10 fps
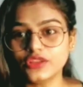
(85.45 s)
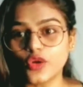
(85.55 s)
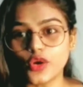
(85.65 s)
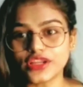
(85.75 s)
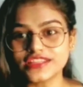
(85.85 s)

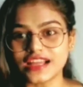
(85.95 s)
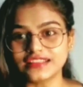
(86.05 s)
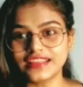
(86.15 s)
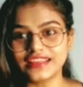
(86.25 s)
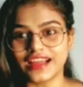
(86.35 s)
दौड़ के
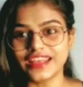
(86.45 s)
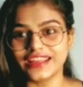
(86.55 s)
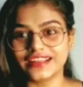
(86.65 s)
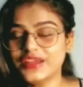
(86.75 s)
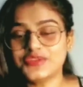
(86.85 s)
जाते हैं कि
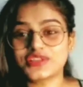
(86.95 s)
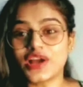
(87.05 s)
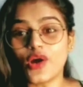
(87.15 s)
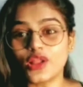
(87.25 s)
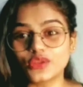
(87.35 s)
अरे कहीं
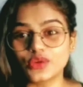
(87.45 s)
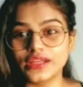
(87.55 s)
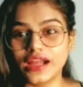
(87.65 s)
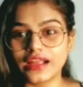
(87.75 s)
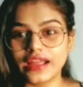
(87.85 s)
उसका कॉल तो
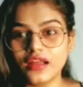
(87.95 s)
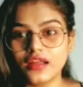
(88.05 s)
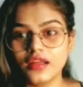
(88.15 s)
नहीं आ गया